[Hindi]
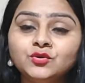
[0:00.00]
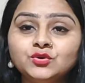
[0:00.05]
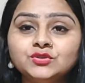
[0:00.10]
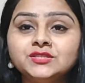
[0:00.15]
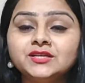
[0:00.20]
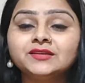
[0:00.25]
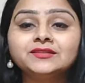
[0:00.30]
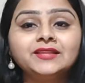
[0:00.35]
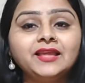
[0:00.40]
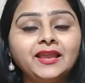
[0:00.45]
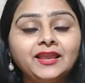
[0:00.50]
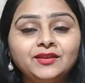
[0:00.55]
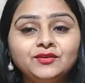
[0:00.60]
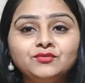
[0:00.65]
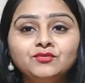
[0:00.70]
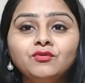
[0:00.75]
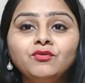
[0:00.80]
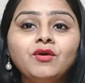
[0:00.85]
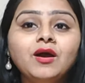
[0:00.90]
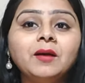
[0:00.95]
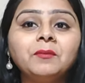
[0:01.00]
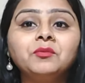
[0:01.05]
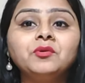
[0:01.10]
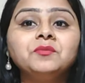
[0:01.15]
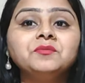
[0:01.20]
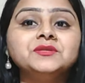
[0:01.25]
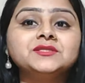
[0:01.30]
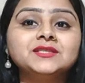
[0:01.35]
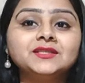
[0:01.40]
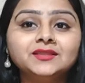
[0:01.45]
हो सकता है कि वो
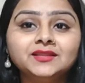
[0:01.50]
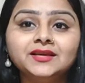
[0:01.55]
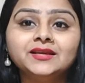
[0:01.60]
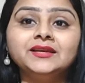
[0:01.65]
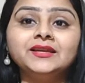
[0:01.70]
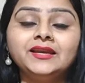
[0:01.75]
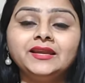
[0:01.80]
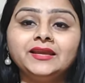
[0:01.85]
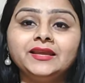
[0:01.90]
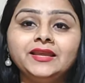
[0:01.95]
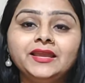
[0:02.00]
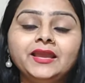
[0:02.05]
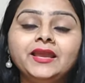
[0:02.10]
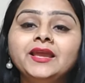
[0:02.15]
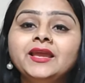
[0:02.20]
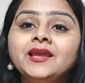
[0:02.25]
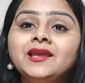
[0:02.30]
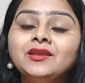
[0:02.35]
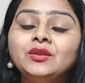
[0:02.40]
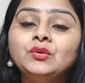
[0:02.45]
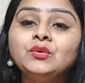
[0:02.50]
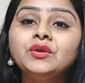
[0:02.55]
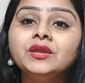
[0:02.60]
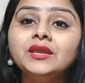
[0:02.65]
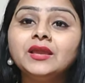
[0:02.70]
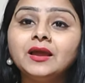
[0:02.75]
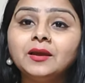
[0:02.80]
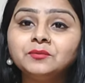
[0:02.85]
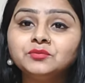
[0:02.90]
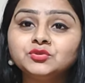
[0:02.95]
आपको पसंद करने लगे
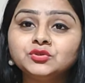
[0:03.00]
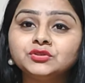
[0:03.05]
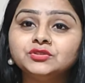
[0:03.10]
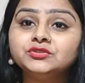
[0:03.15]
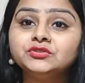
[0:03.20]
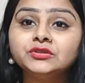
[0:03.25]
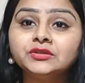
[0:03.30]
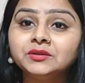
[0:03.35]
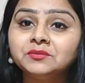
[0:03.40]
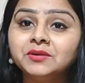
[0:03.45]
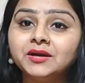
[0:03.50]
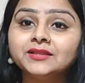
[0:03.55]
क्योंकि हम छोटी छोटी